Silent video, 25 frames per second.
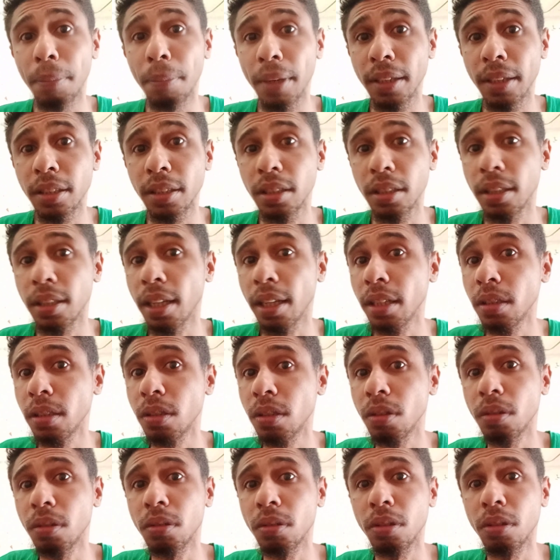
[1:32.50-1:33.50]
Presiden
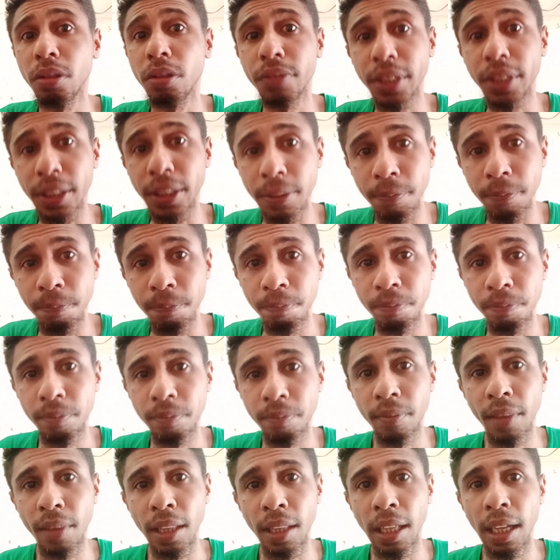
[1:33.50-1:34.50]
Jokowi.
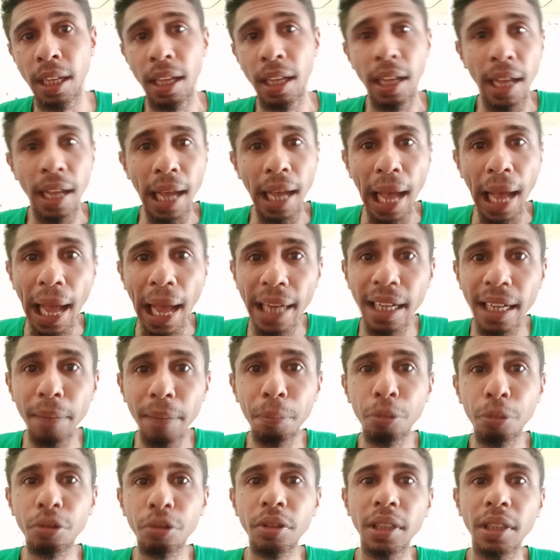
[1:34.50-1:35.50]

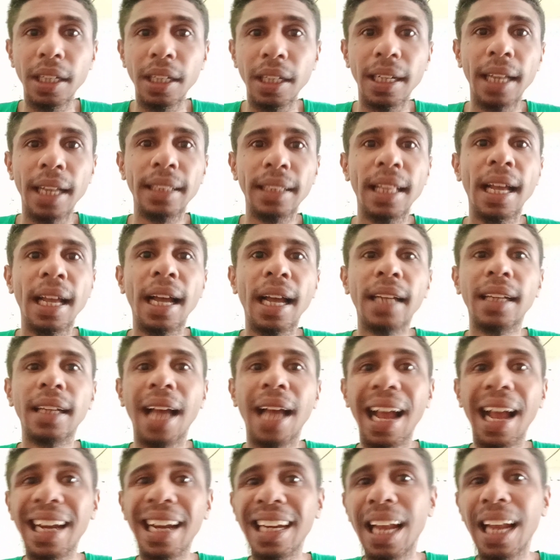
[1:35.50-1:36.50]
Adapun
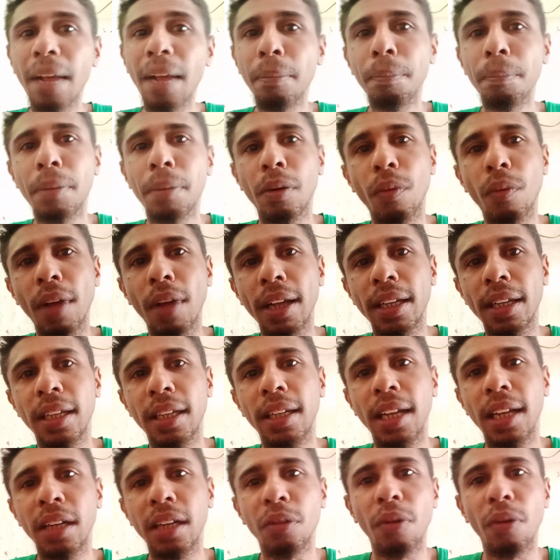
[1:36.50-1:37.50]
kedatangan enam
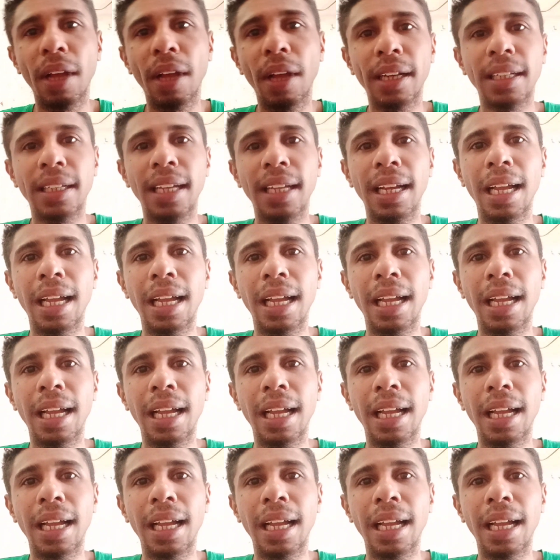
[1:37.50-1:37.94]
perwakilan warga